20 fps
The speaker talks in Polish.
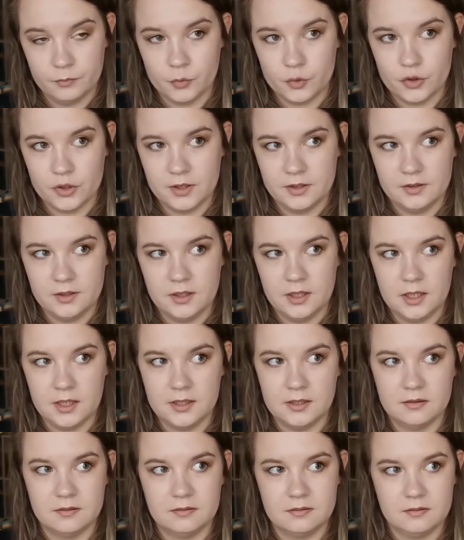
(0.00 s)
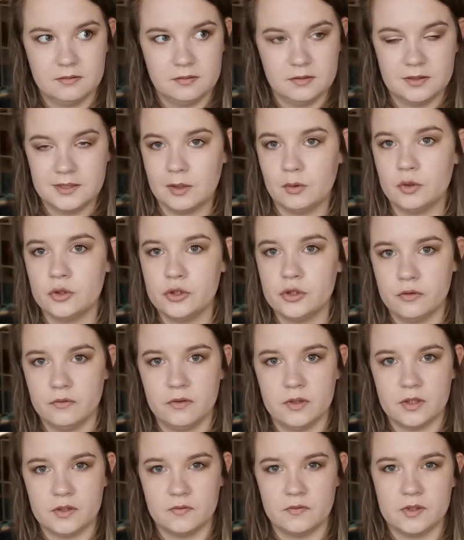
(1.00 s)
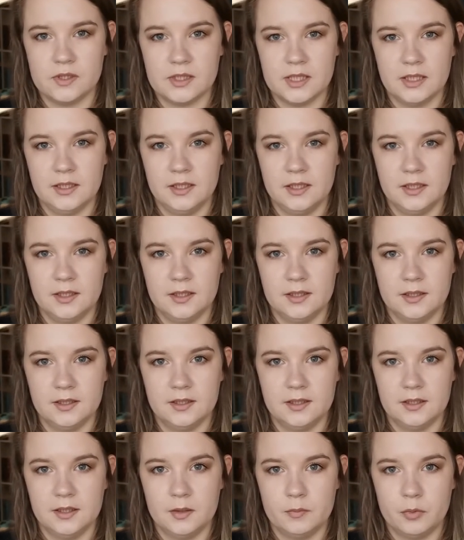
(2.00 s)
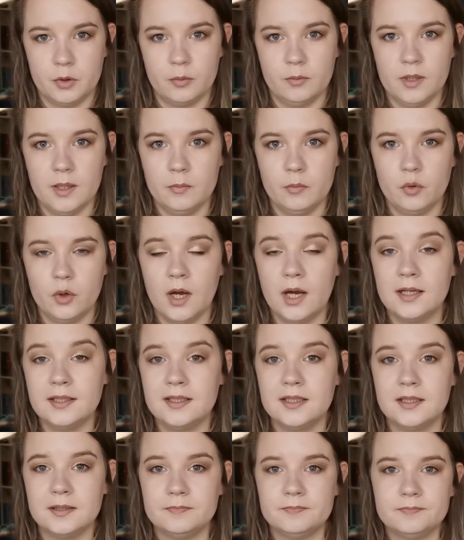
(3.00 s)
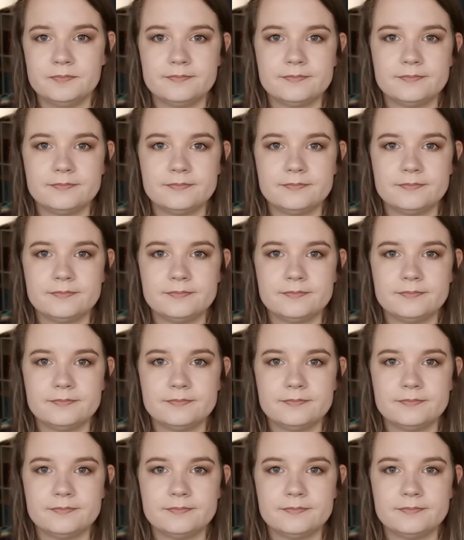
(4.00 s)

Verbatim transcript: Może nie całościowe rozwiązanie y, problemu, ale